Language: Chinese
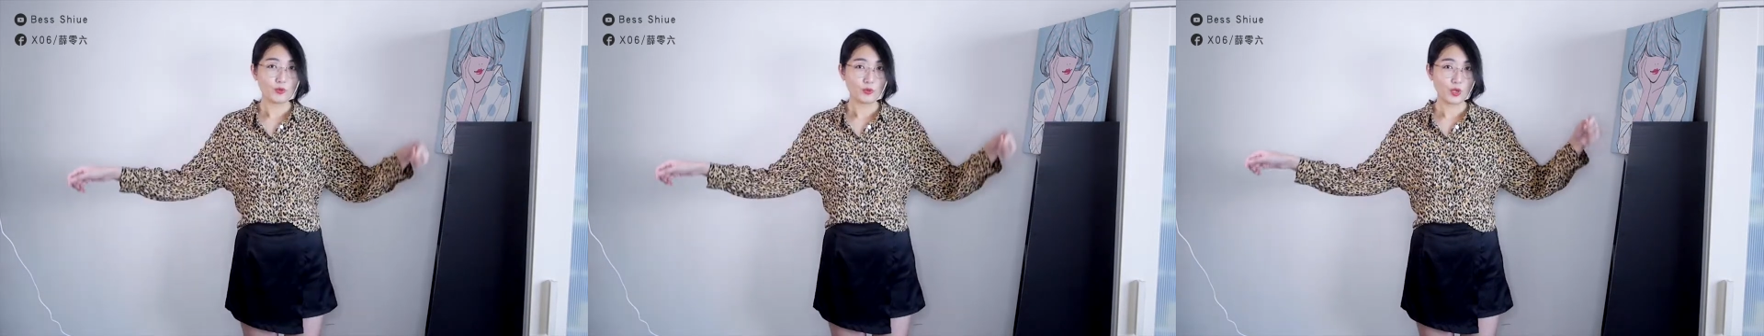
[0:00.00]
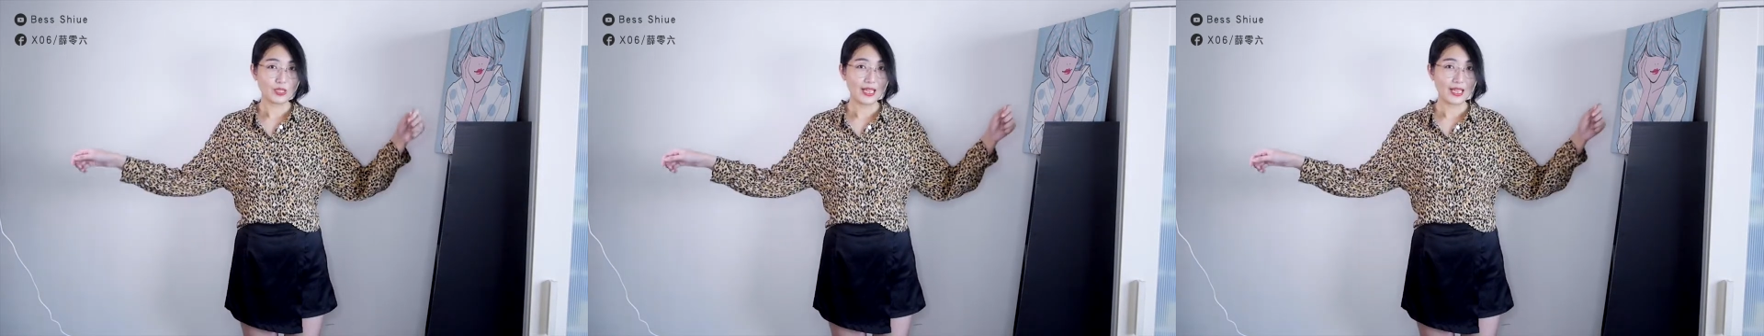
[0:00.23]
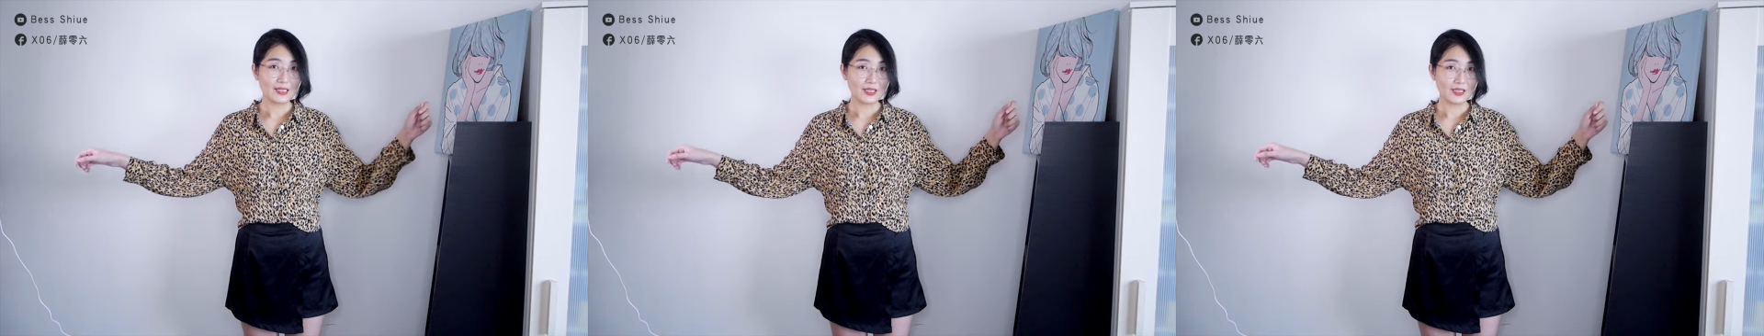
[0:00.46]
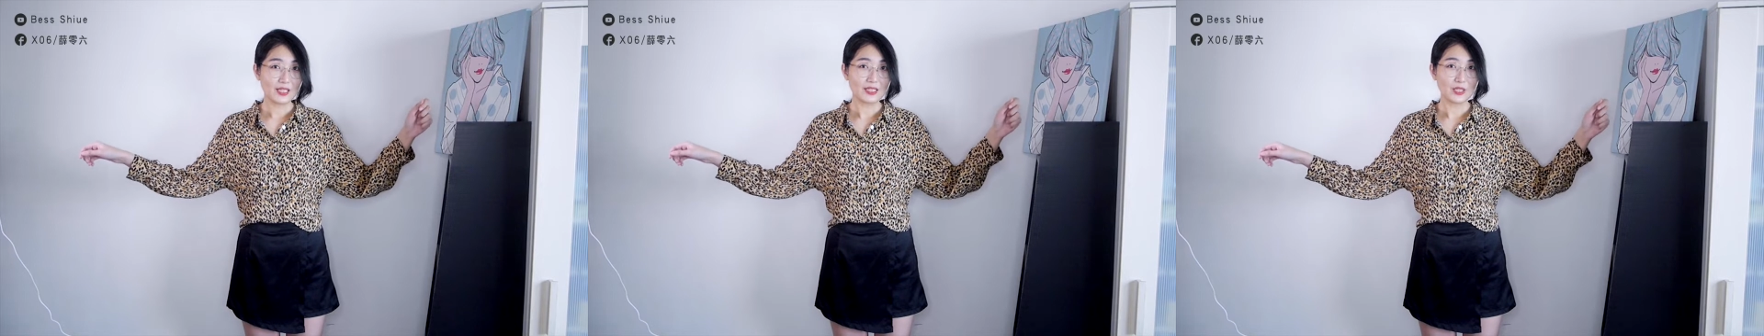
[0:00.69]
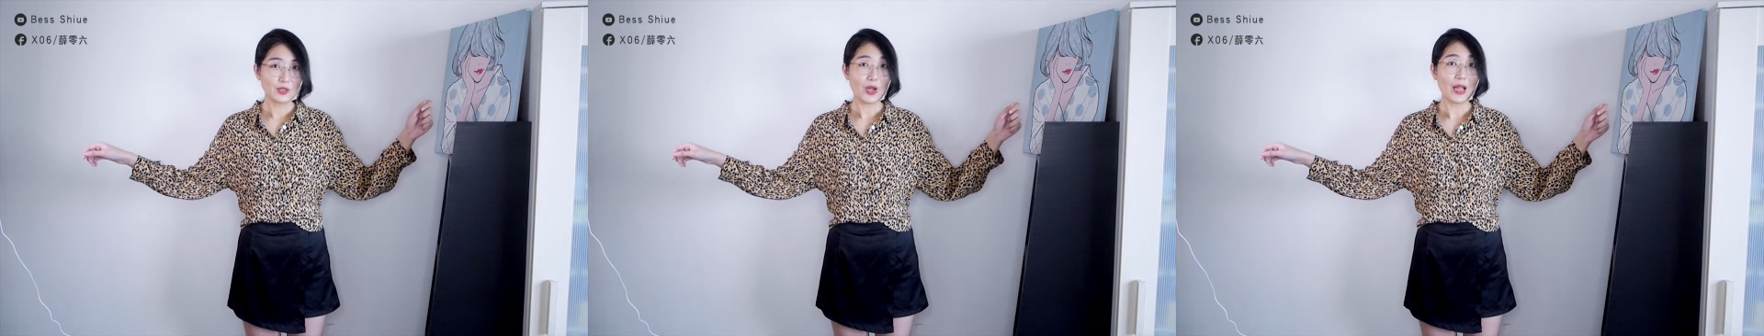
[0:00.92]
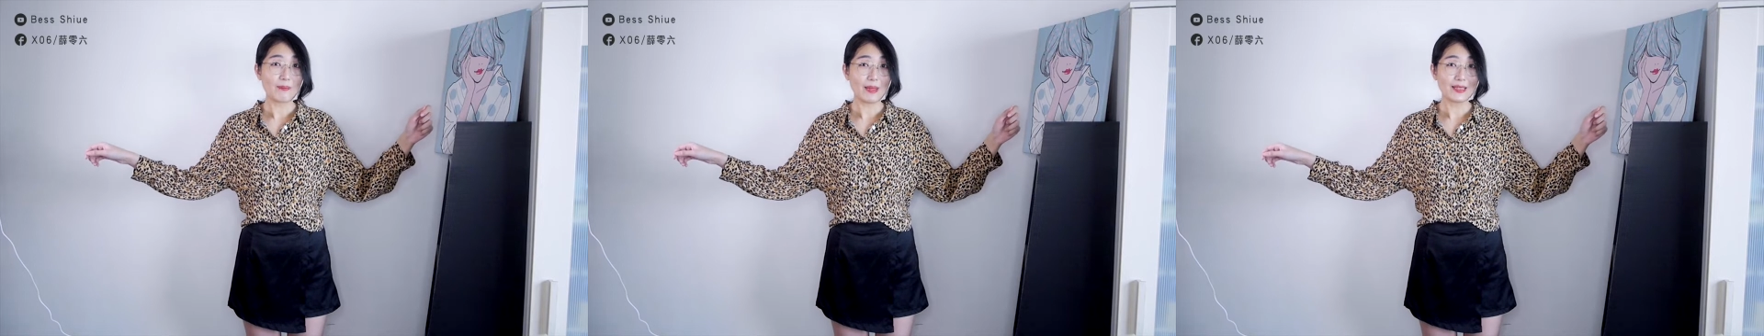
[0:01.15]
我觉得这样的设计就
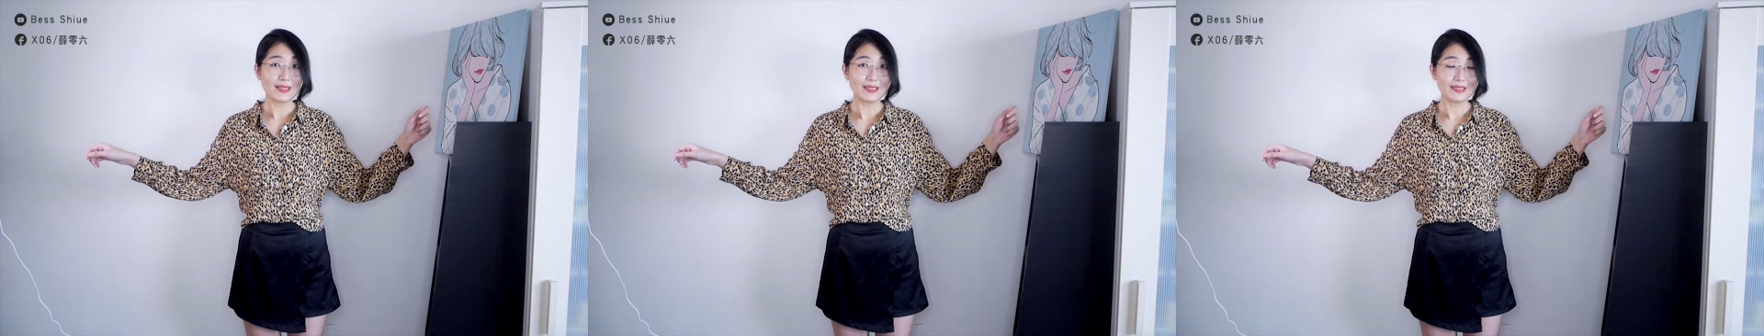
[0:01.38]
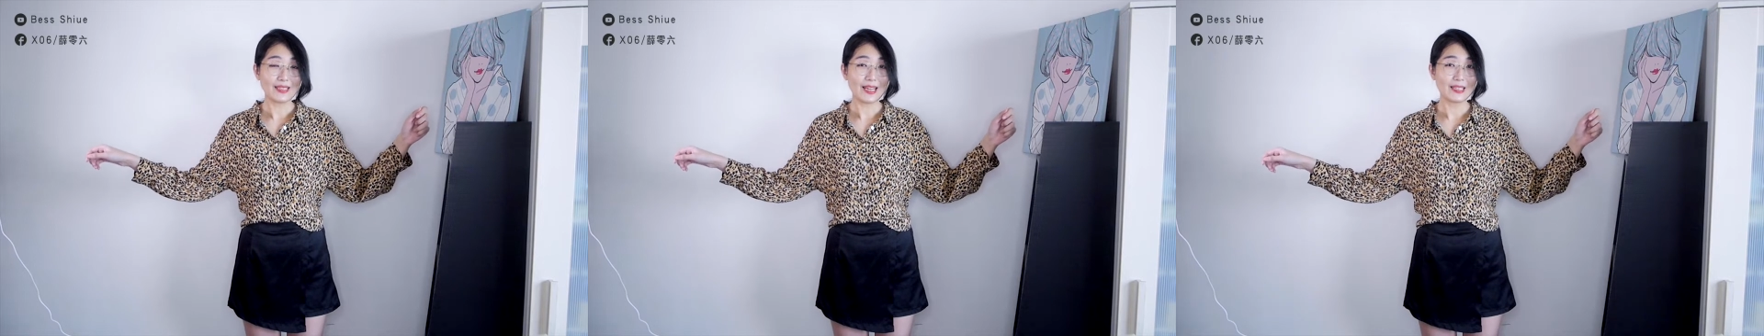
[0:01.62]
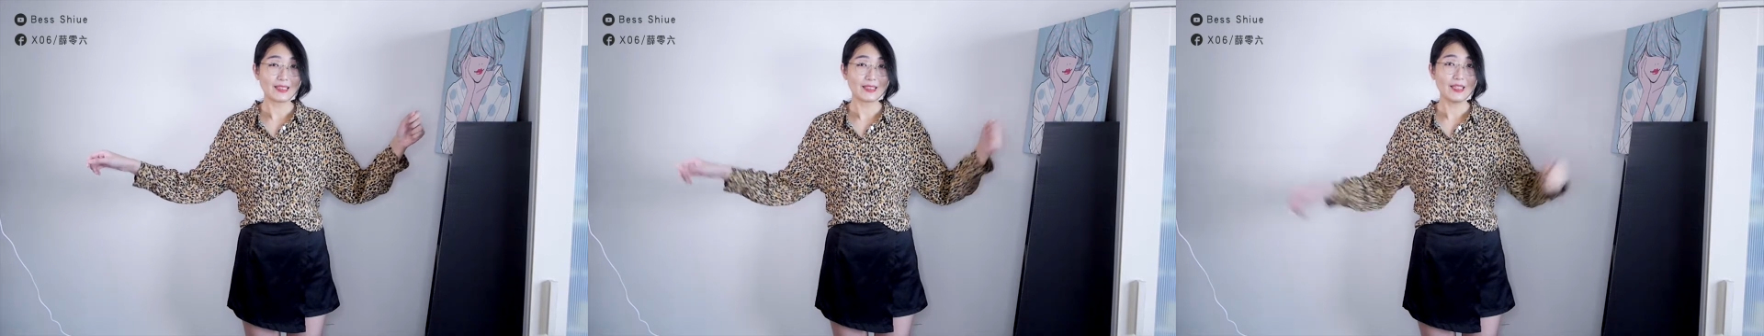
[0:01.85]
还蛮可爱的，